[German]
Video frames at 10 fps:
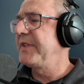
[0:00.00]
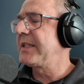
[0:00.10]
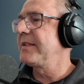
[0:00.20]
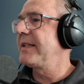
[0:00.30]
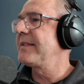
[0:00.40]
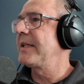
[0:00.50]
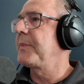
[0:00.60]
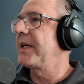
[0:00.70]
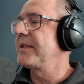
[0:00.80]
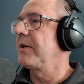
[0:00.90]
wirklich sehr, sehr
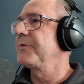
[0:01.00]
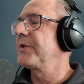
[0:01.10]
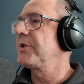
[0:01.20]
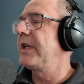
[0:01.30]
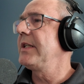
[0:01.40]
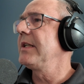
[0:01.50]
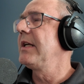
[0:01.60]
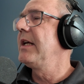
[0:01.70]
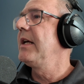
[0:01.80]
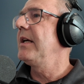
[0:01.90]
breit aufgestellt.
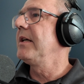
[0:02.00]
Ja.